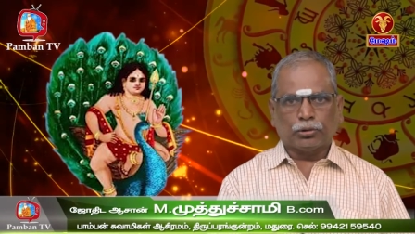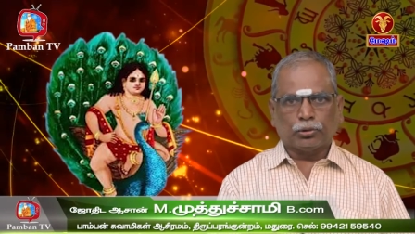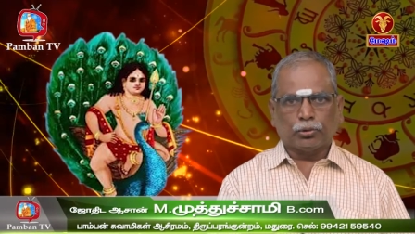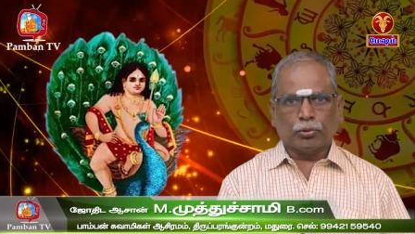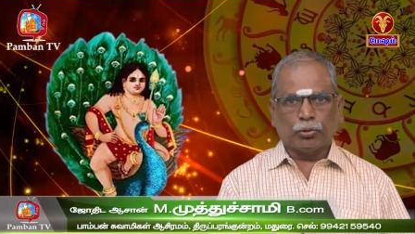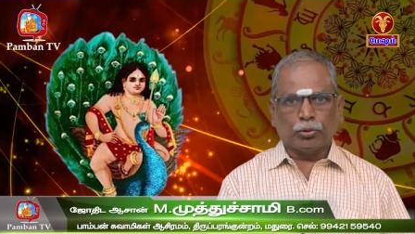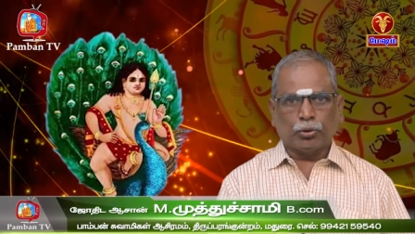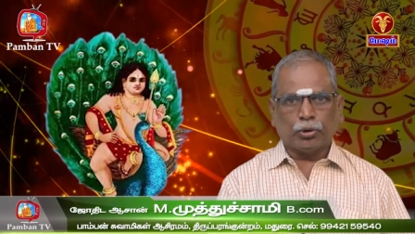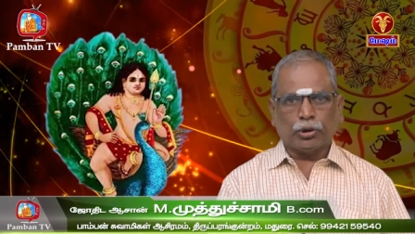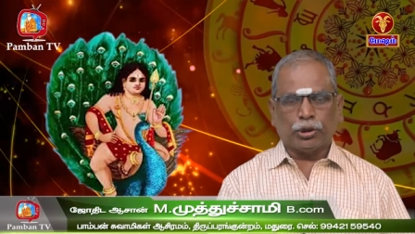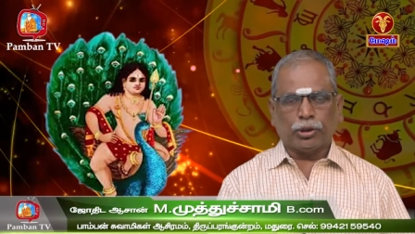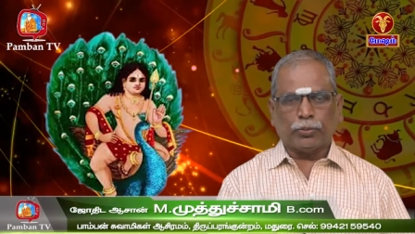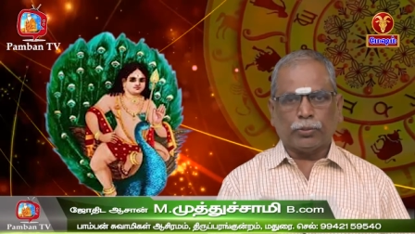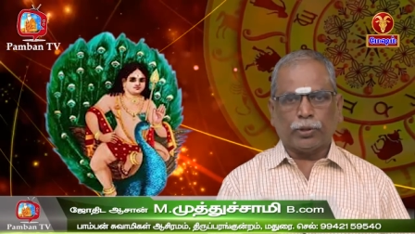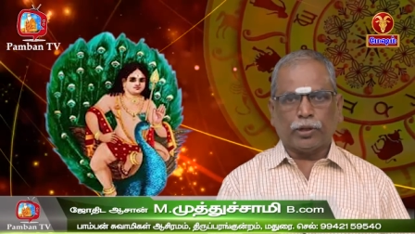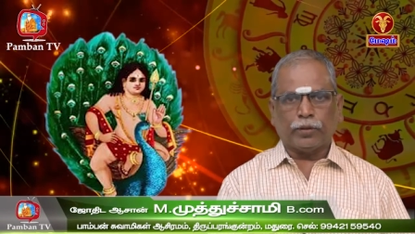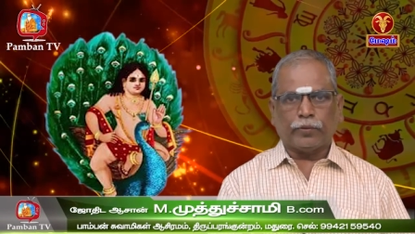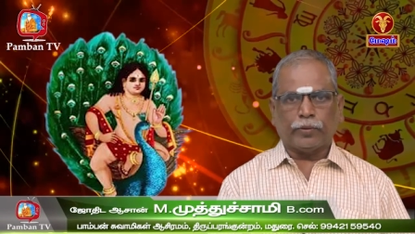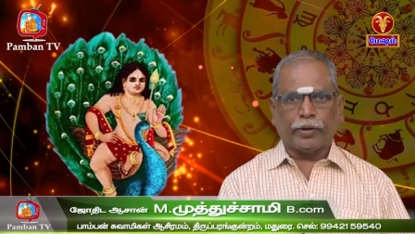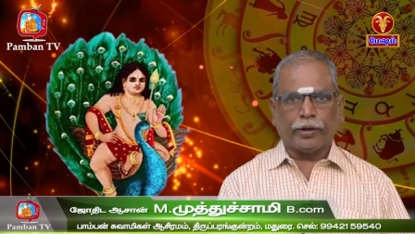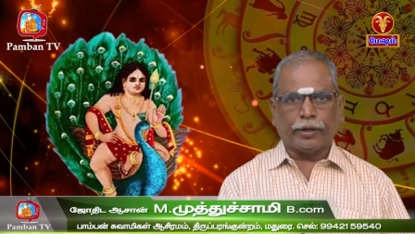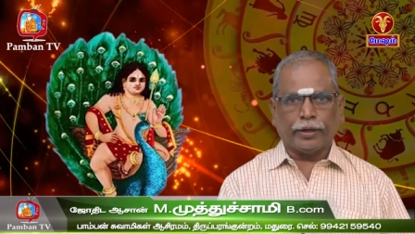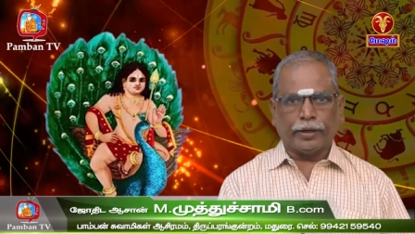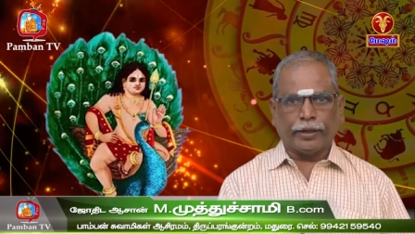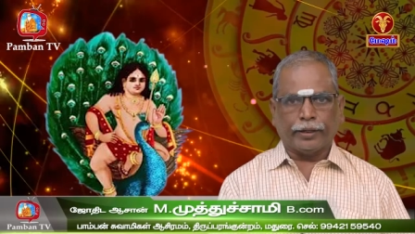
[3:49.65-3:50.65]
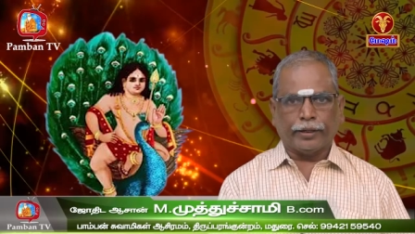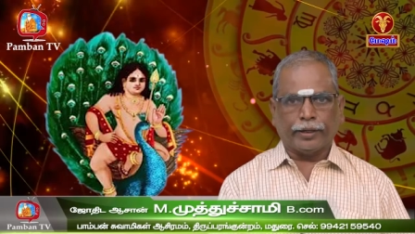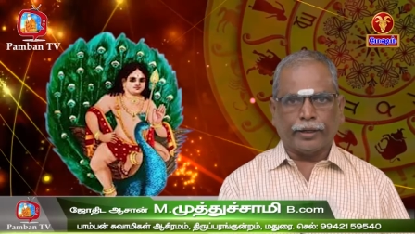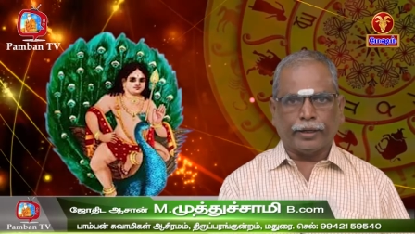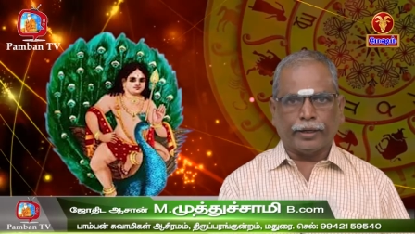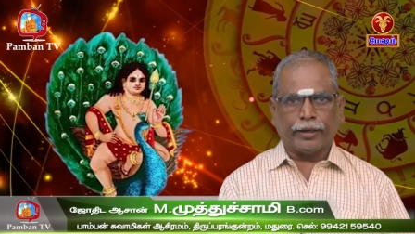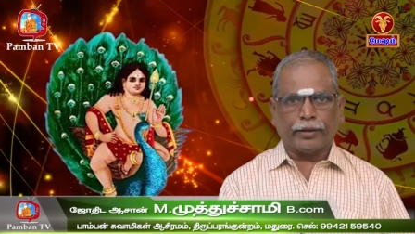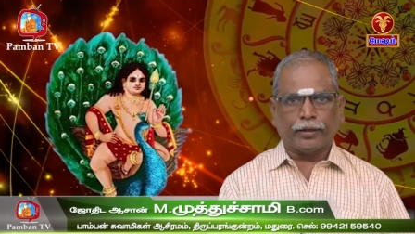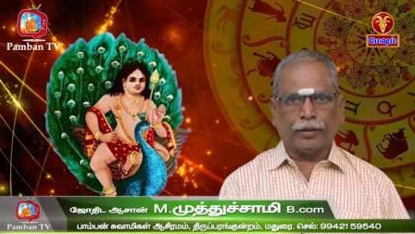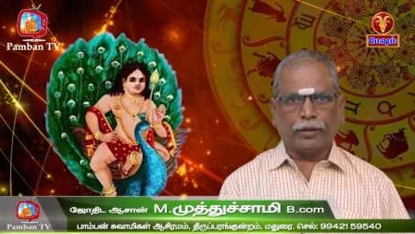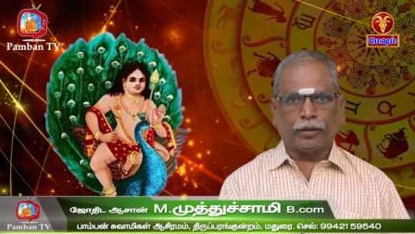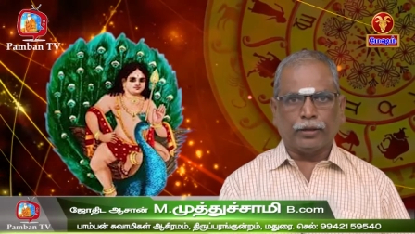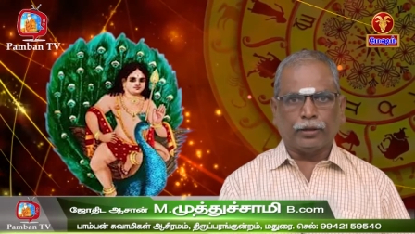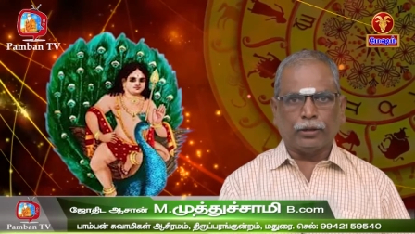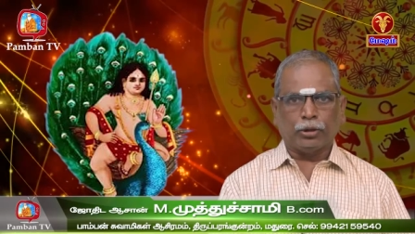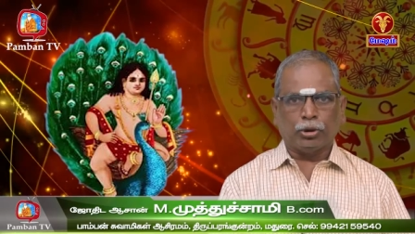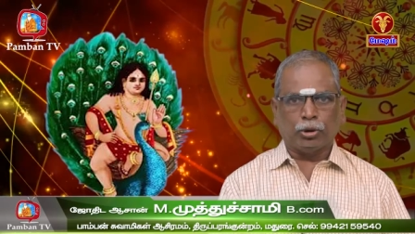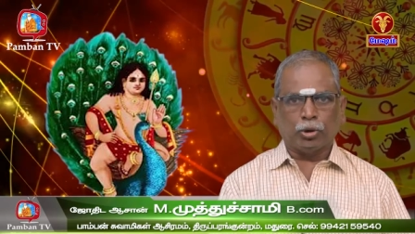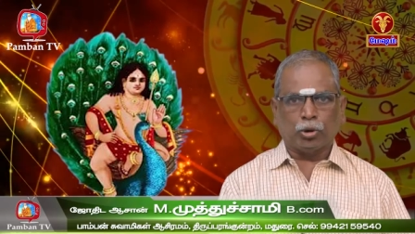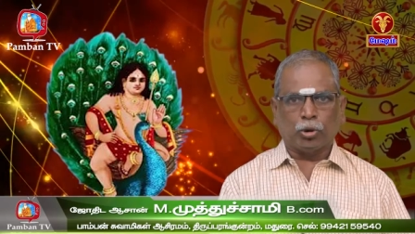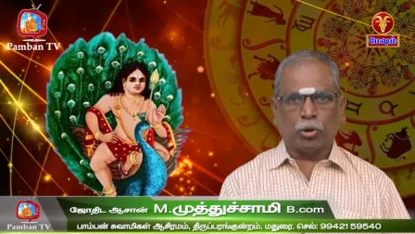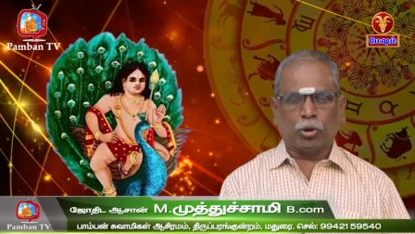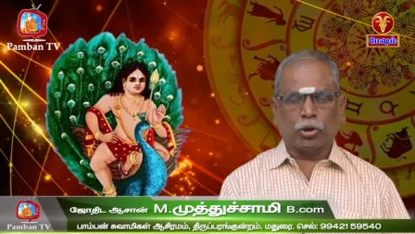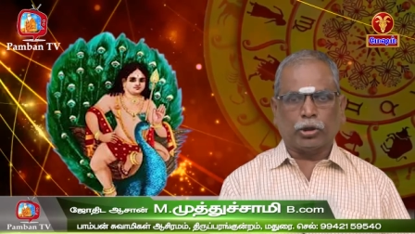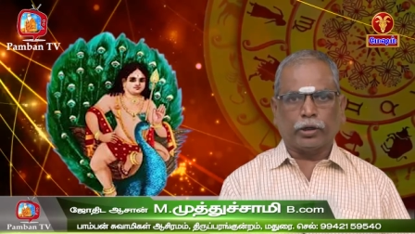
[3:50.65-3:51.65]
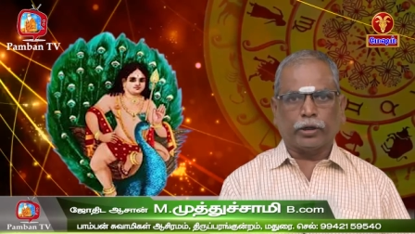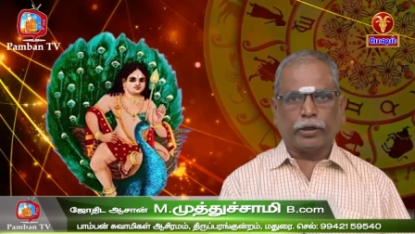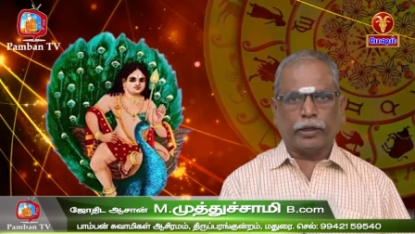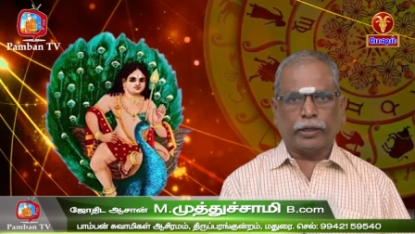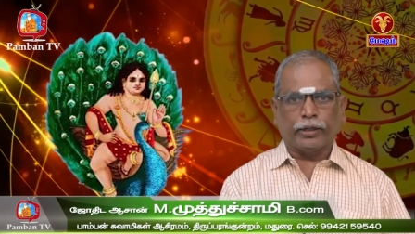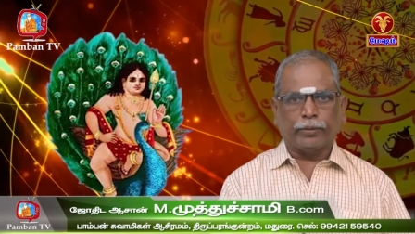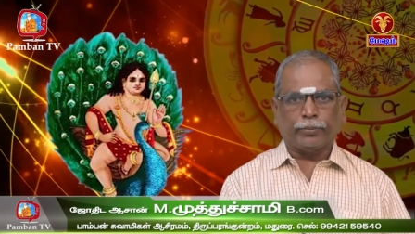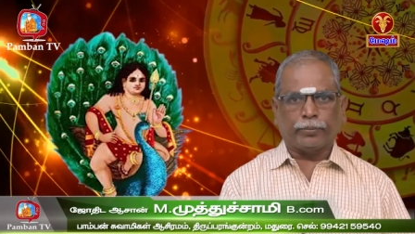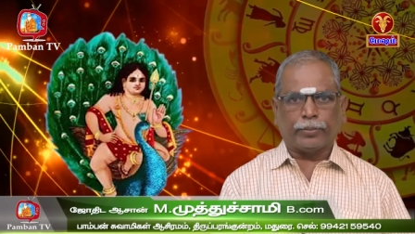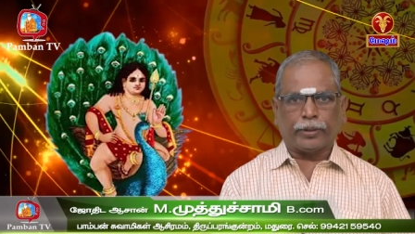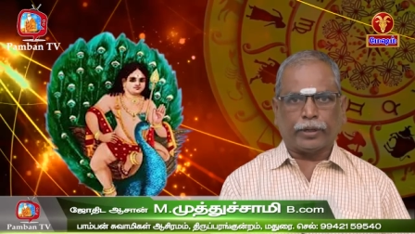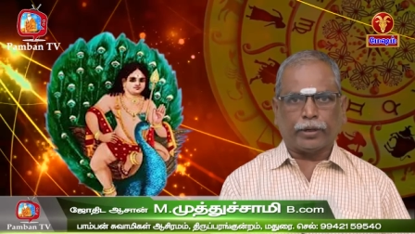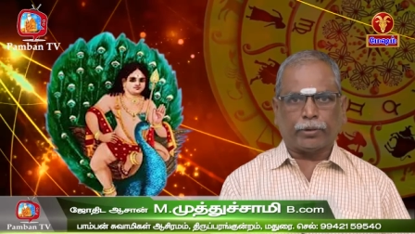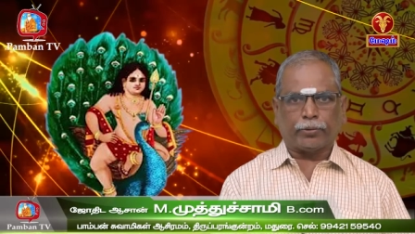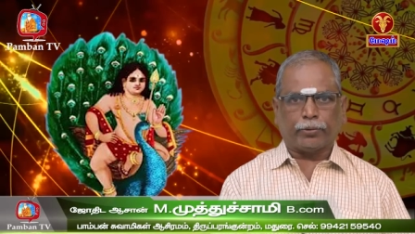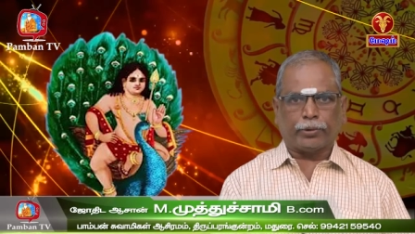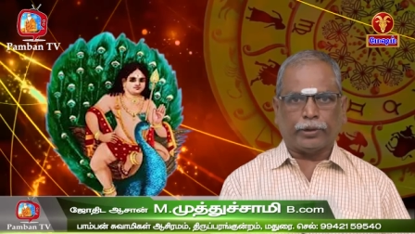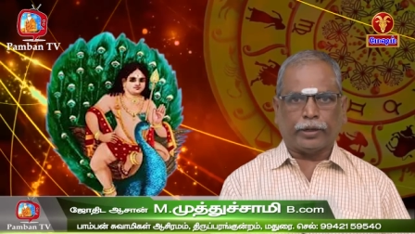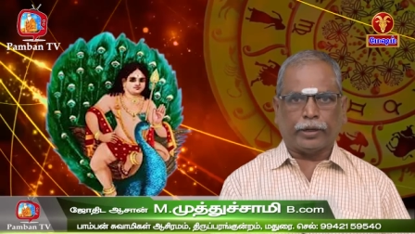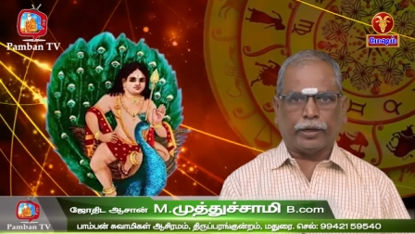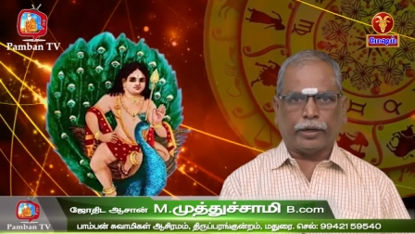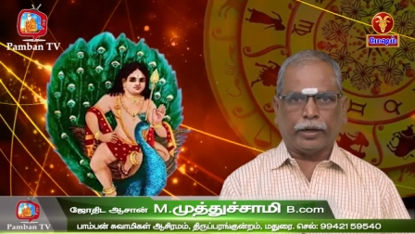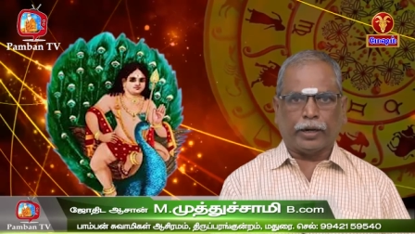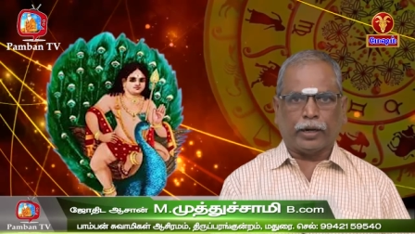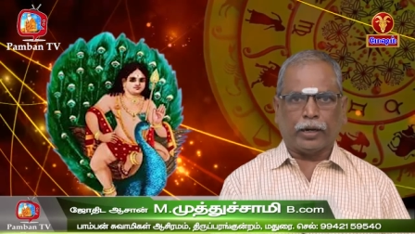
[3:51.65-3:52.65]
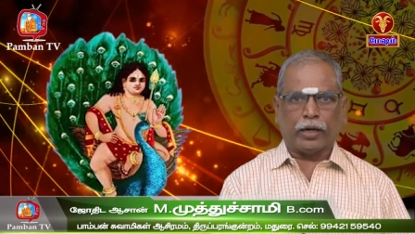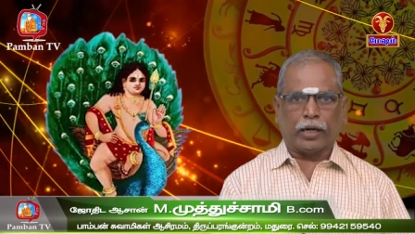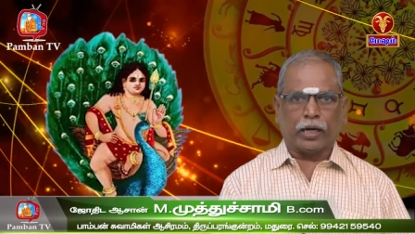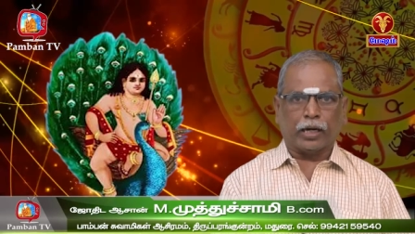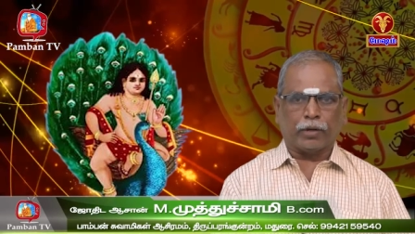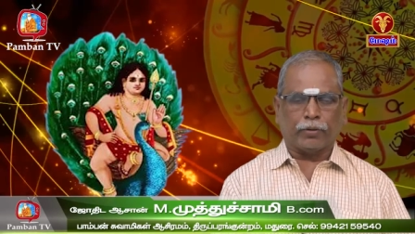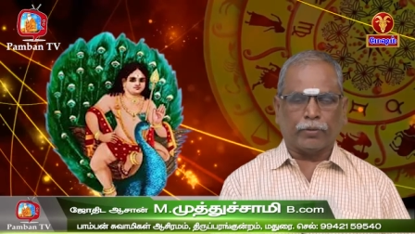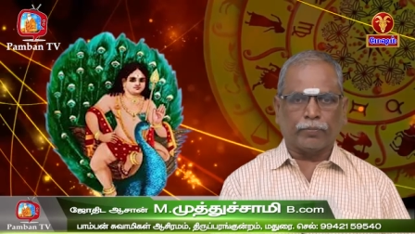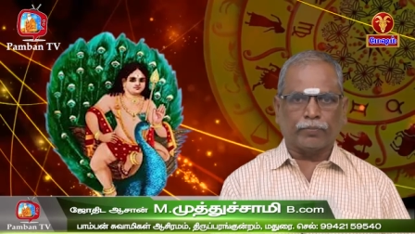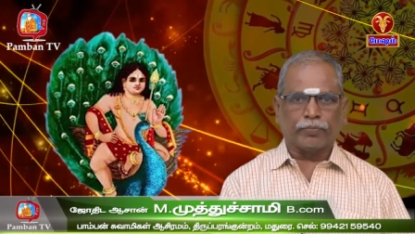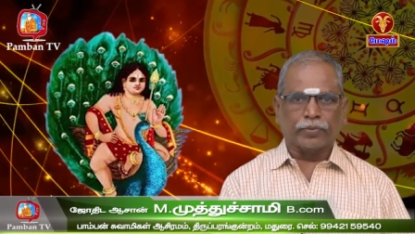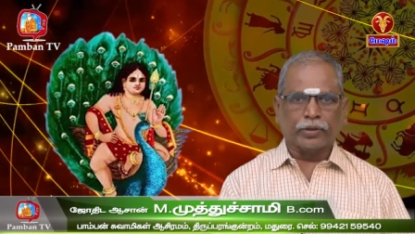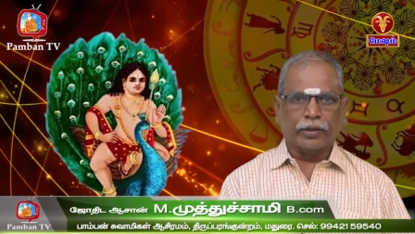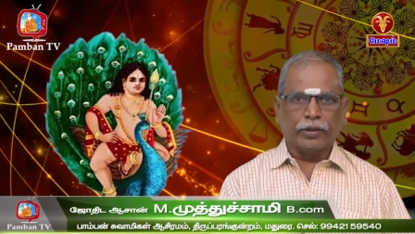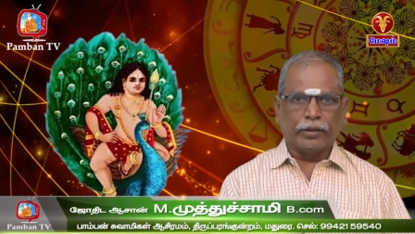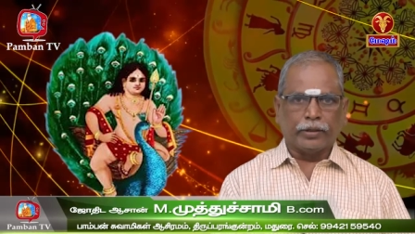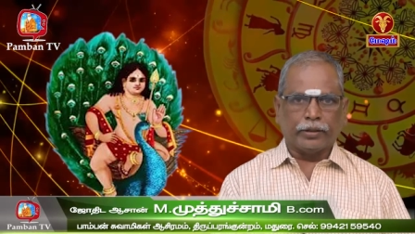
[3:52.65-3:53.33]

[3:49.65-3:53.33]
சூரிய பகவானுடைய யோகங்களை பெறக்கூடிய நாளாகவும்